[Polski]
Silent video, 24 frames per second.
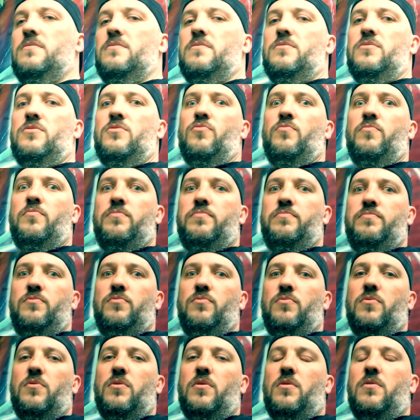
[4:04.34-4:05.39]
żył
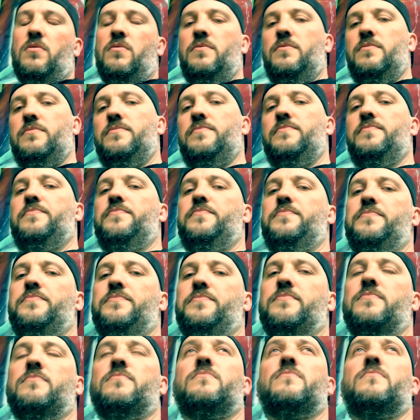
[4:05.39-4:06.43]
długo,
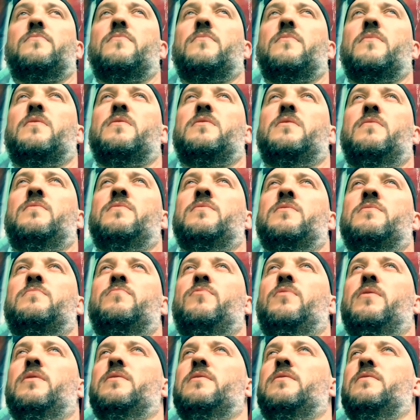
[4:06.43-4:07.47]
cały czas
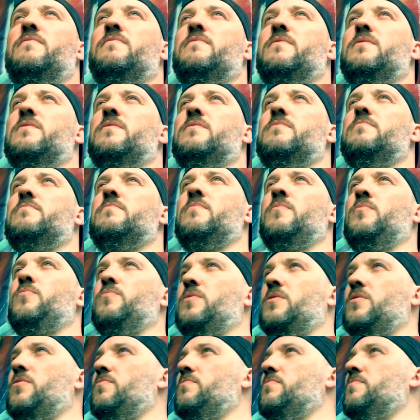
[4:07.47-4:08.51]
był aktywny, miał
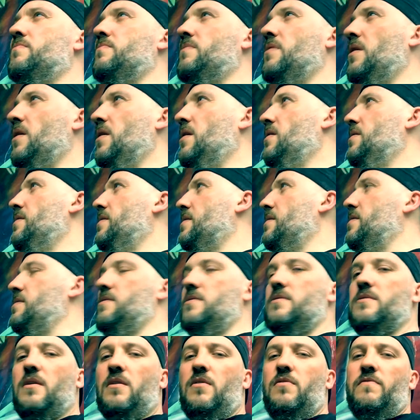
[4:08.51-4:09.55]
taką, taki
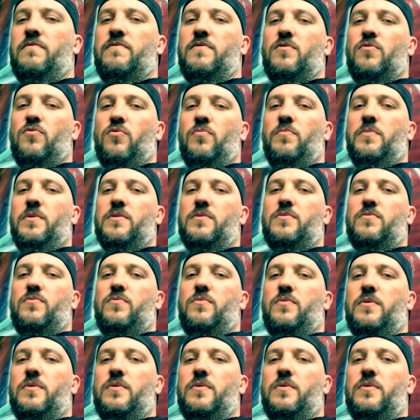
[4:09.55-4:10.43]
stalowy umysł.